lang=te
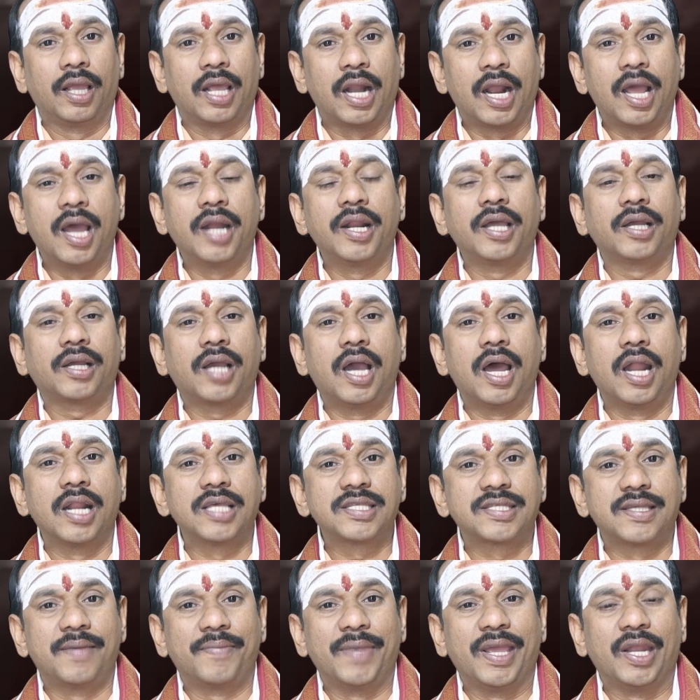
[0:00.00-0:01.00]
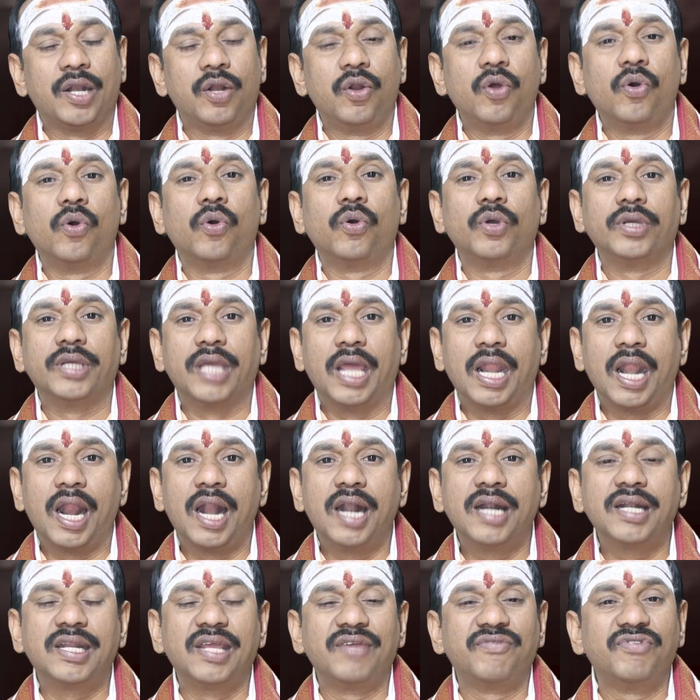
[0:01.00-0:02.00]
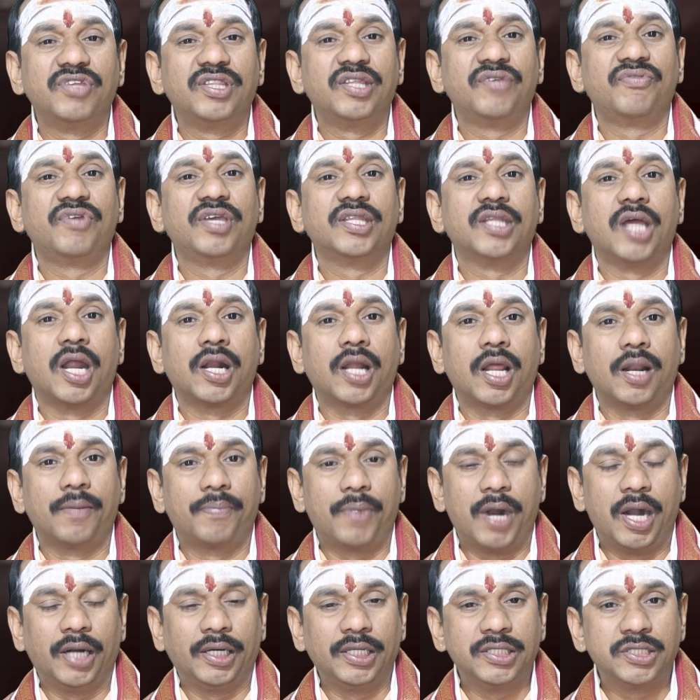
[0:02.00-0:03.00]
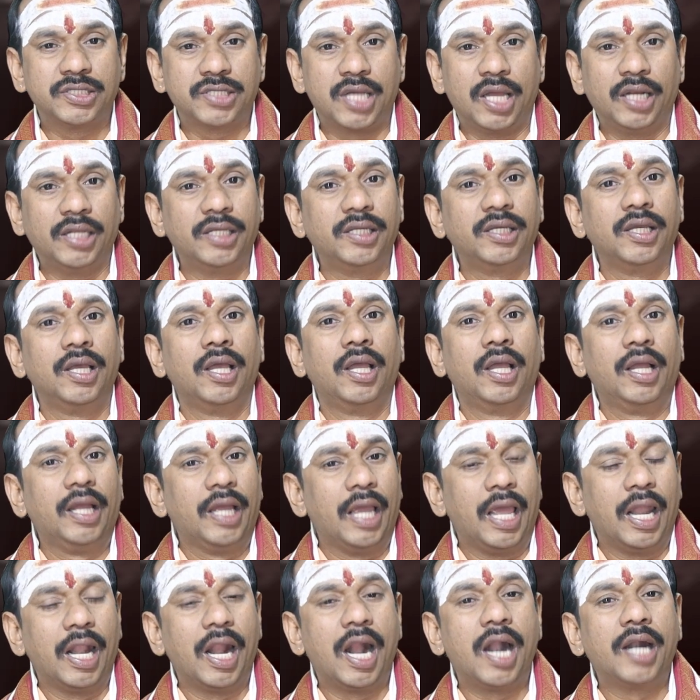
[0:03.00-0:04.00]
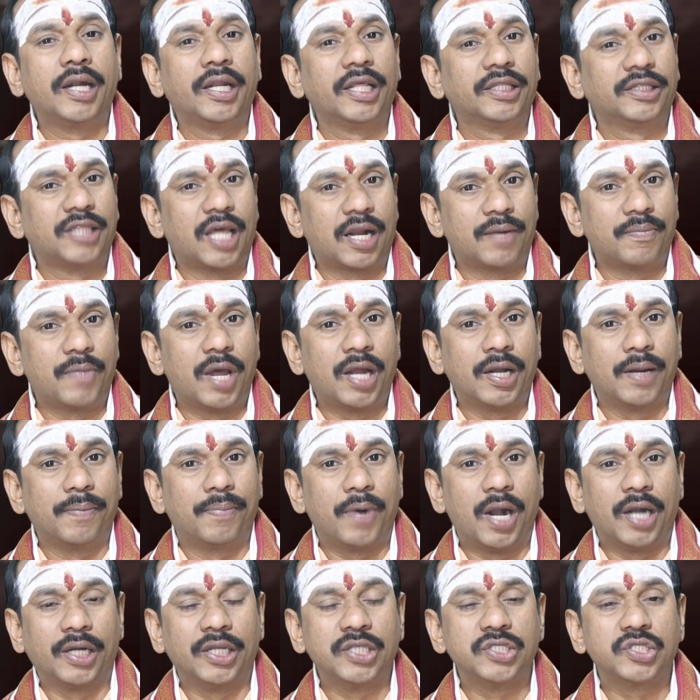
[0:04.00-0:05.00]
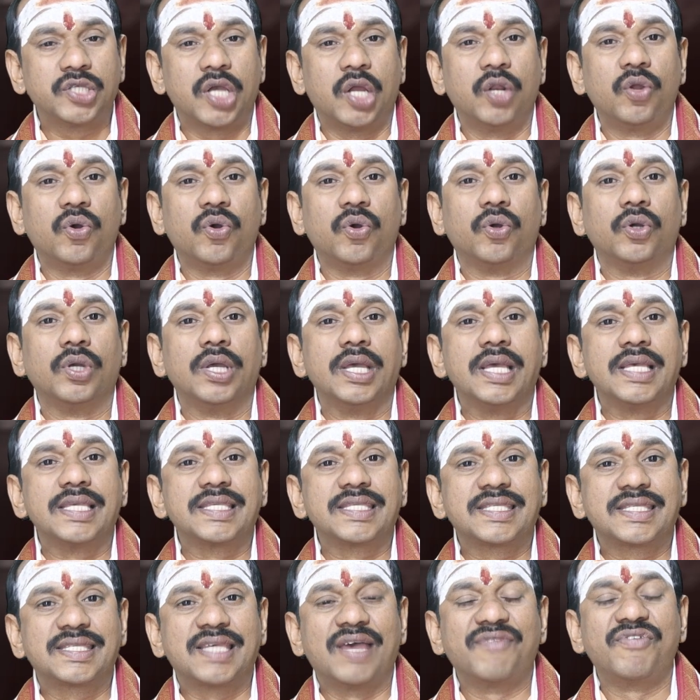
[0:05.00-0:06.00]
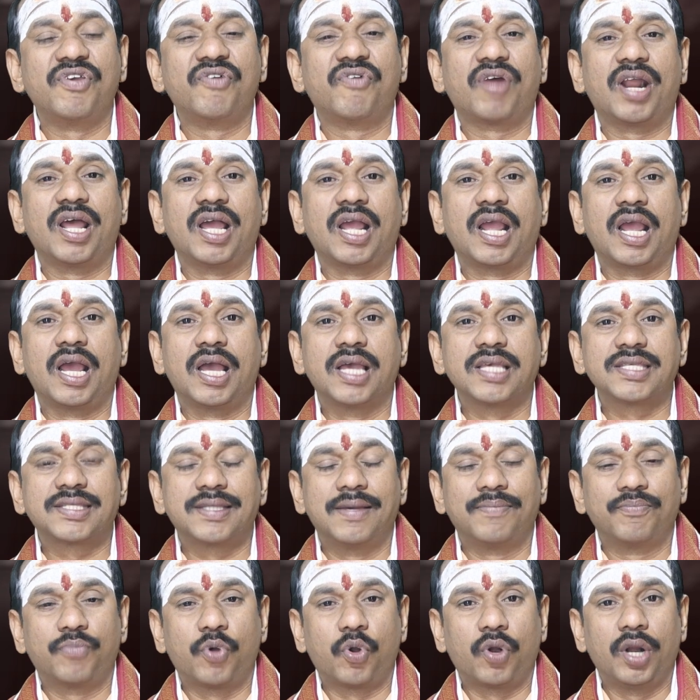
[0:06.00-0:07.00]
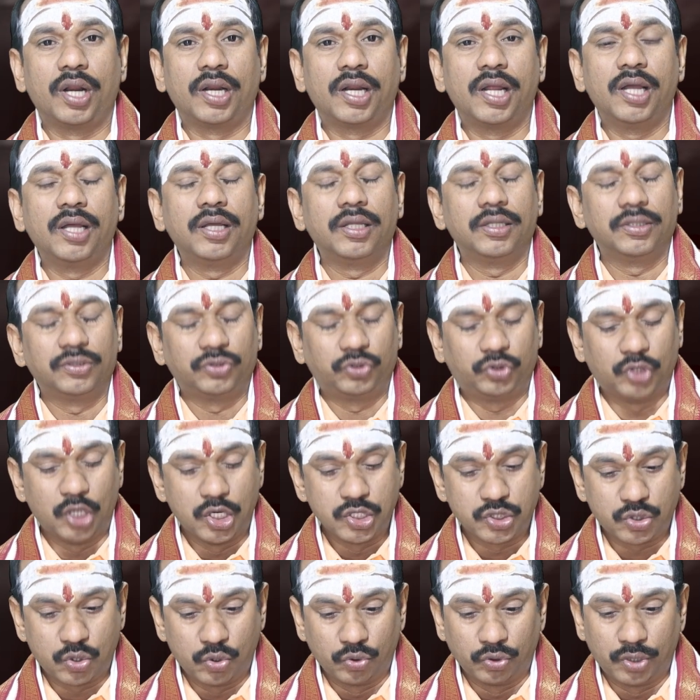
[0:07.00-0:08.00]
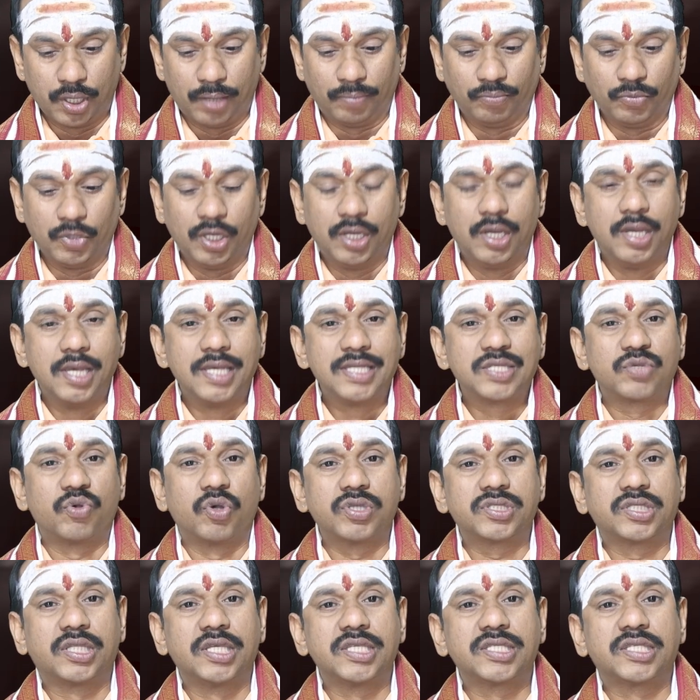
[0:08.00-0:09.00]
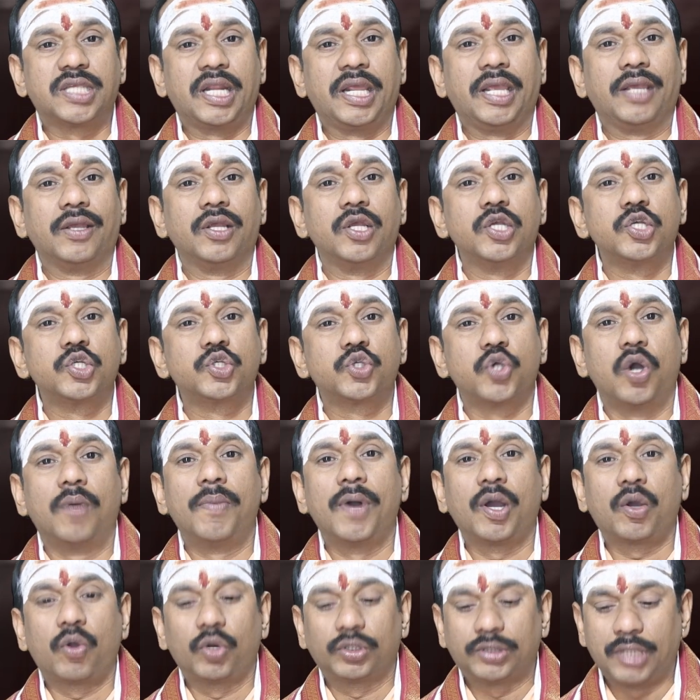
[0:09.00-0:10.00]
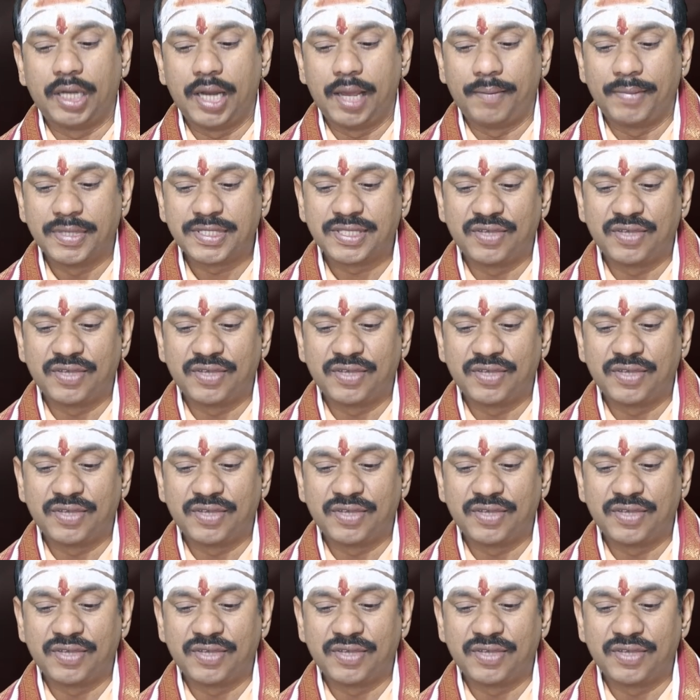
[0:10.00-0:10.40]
గ్రహణ కాల సమయంలో ఎలాంటి విధి విధానాలు పాటించాలి ఎలాంటి ధర్మాన్ని పాటించాలో సవివరంగా సంపూర్ణంగా తెలుసుకుందాం స్వస్తి స్త్రీ శోభకృత నామ